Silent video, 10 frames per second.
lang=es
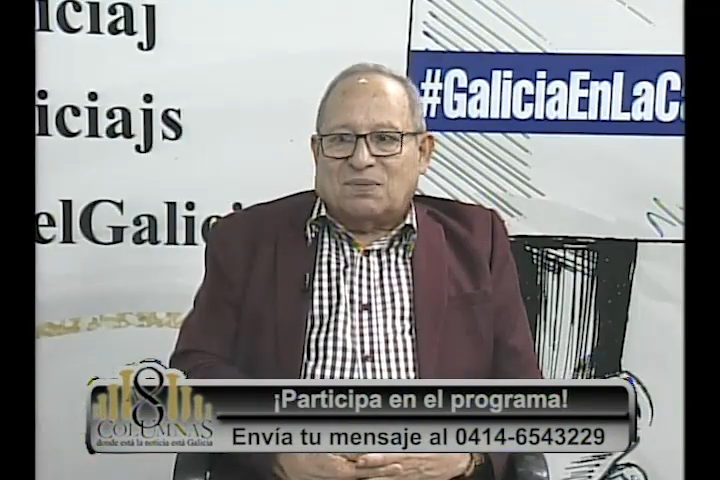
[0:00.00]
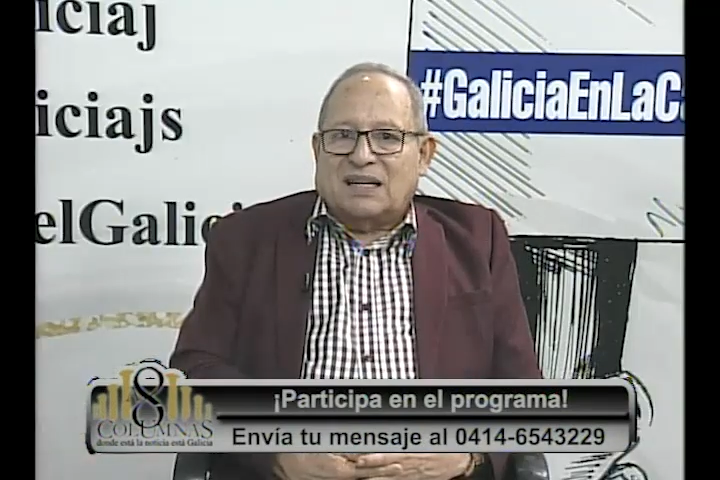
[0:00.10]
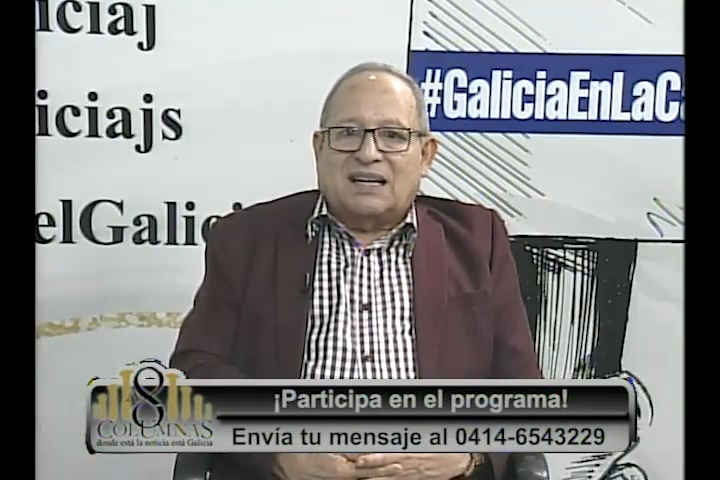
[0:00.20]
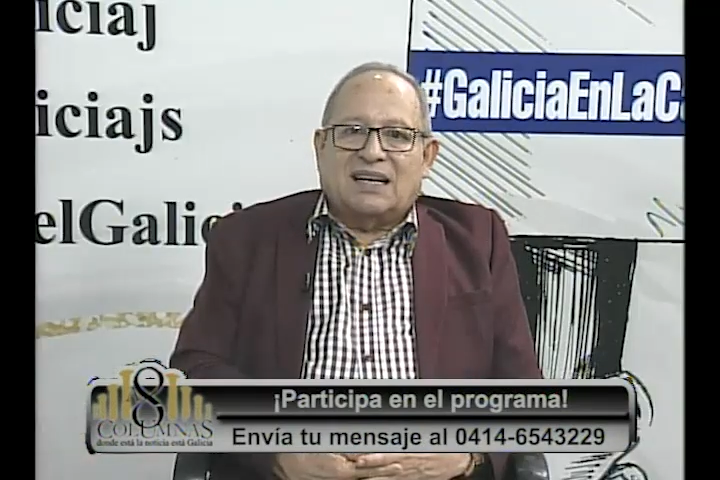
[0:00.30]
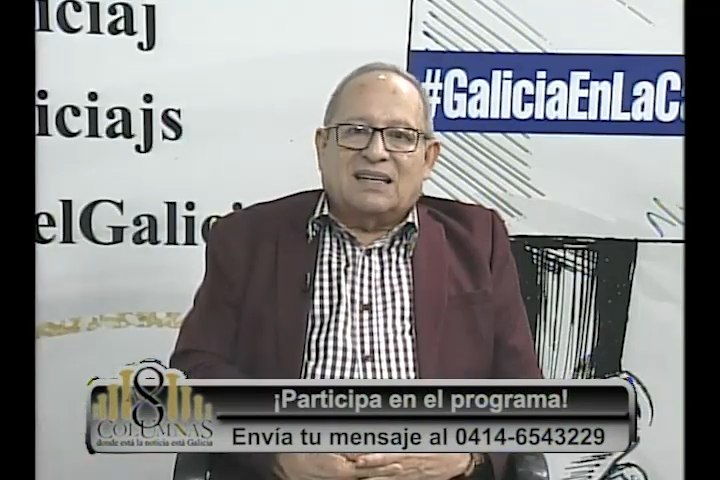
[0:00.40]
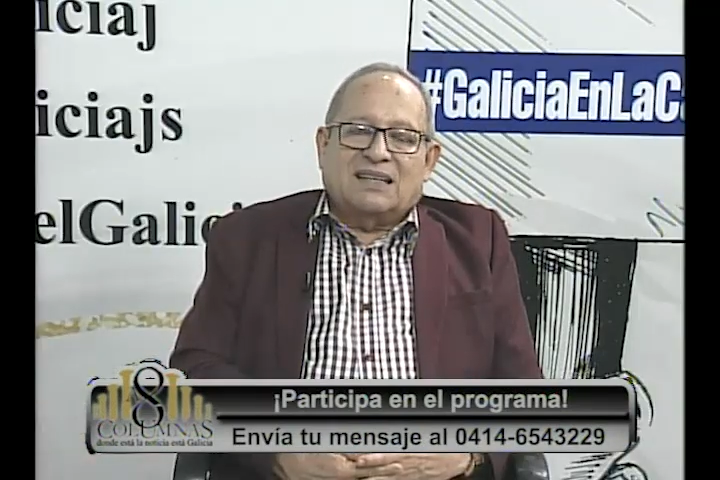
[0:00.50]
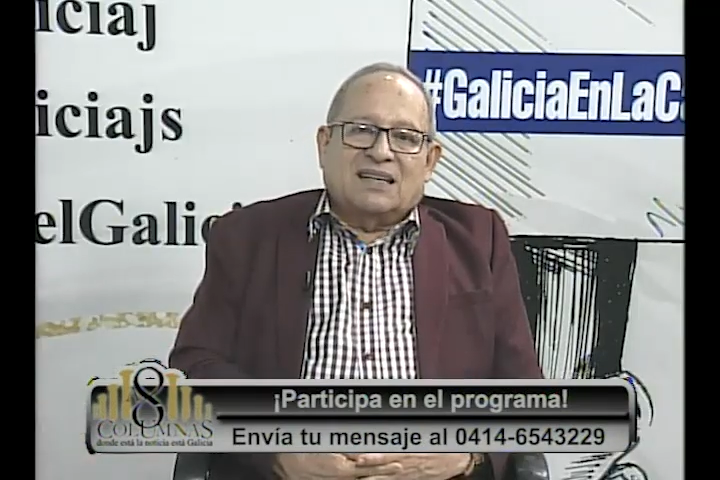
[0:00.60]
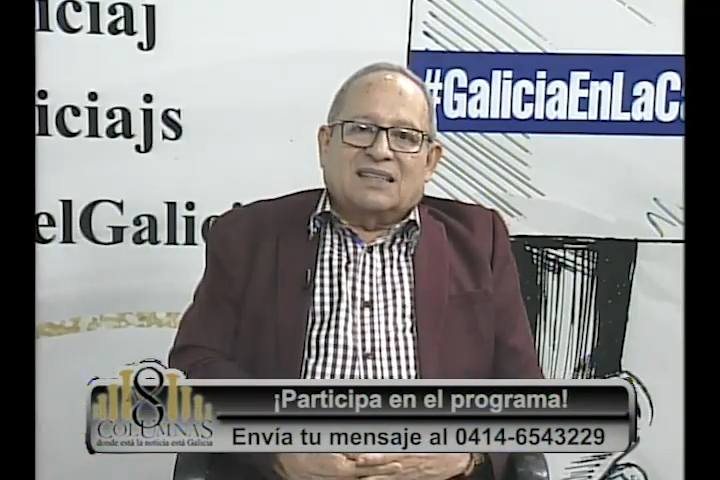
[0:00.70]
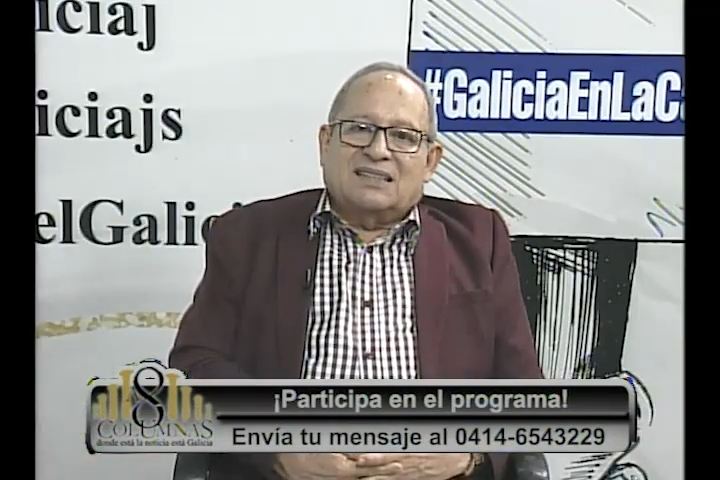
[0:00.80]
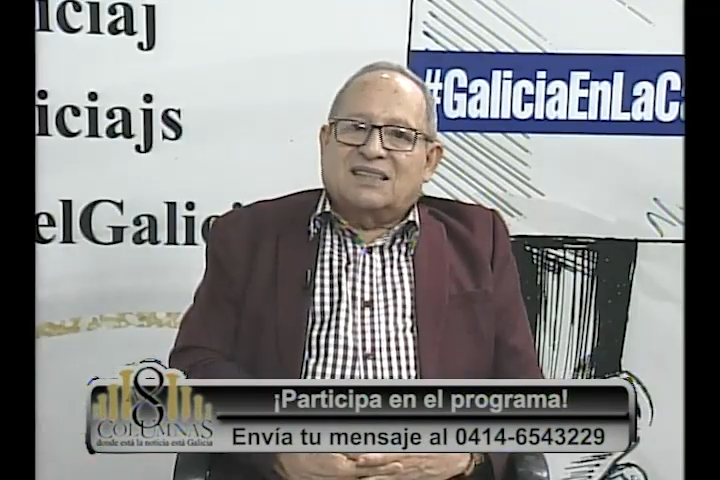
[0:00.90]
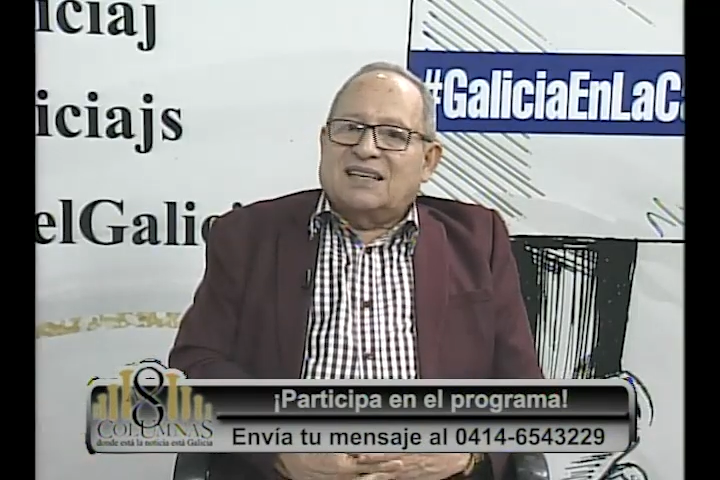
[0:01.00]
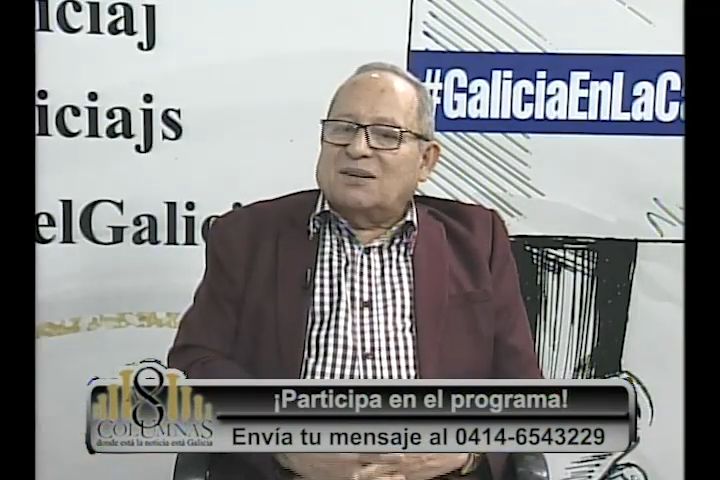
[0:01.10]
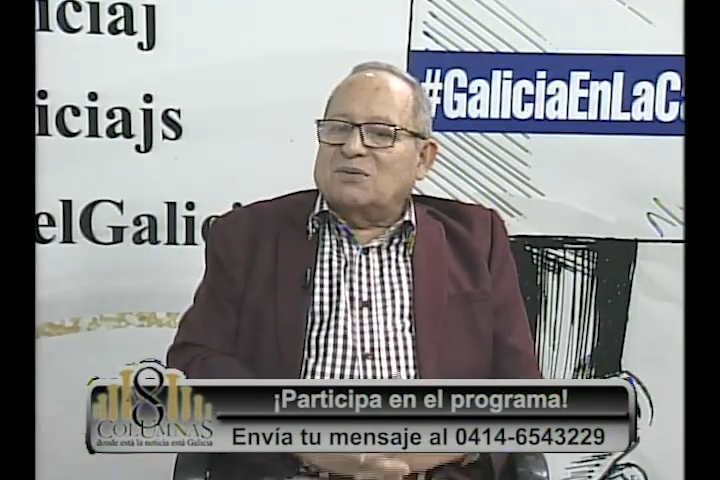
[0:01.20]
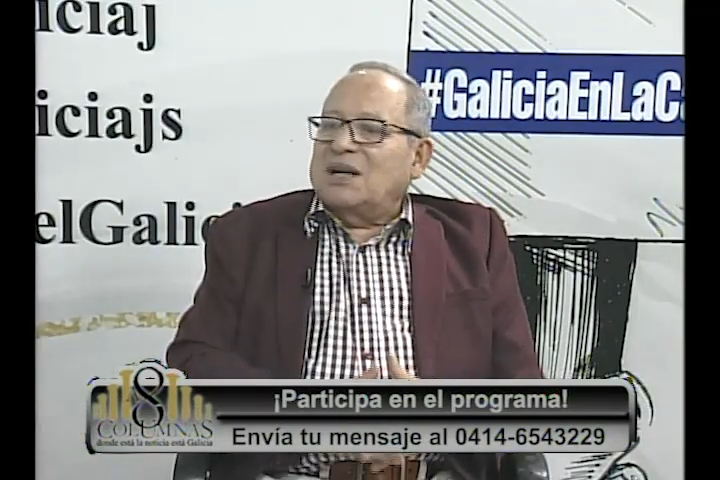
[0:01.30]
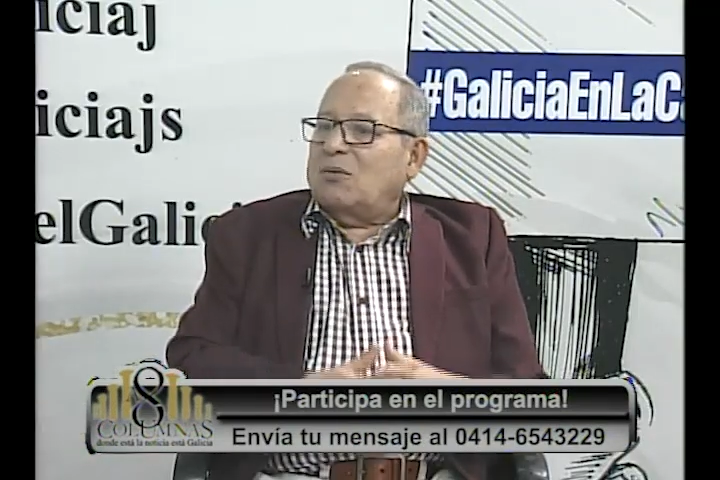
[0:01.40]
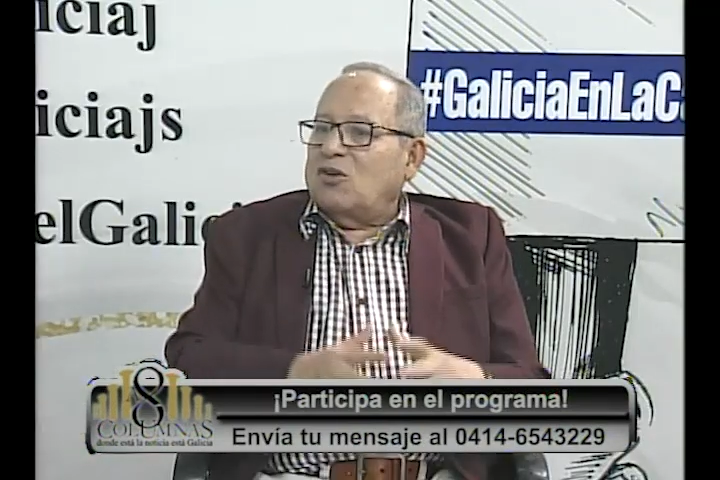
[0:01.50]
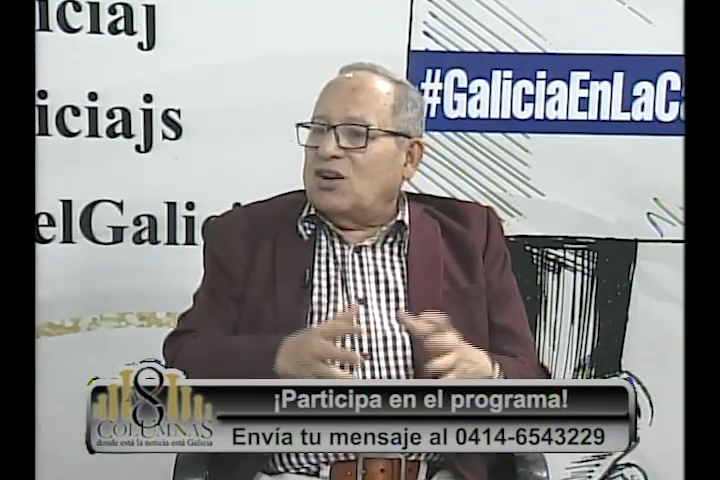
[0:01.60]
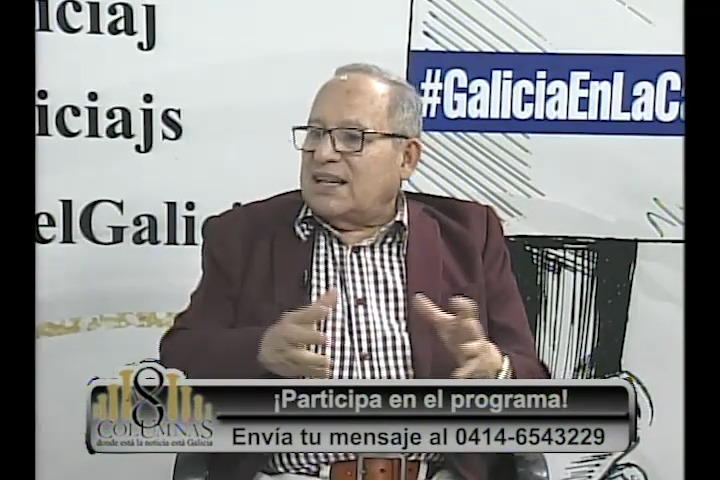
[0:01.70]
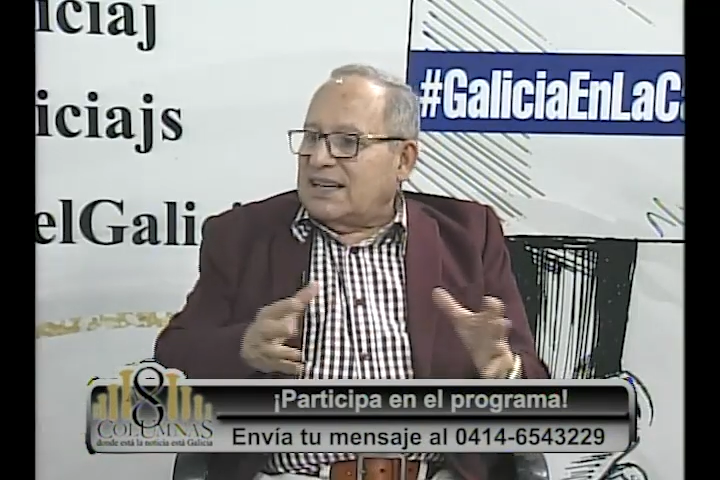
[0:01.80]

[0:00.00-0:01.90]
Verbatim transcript: para, ni tengo una bola